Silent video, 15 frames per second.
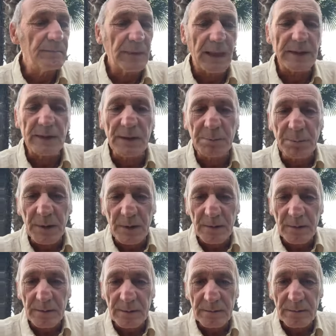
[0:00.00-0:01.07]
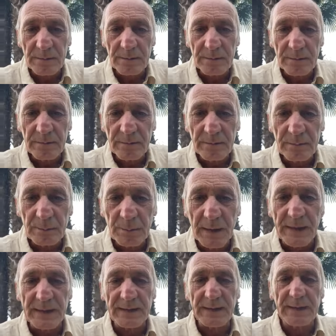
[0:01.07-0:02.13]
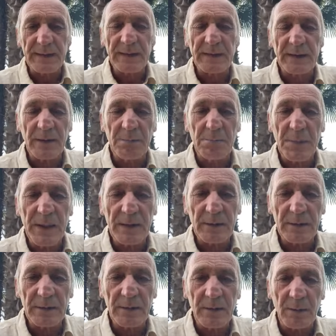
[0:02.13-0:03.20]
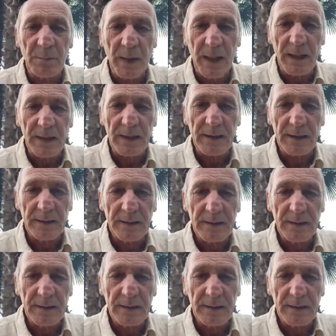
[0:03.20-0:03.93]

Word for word: atipico, per chi si sente meno normale,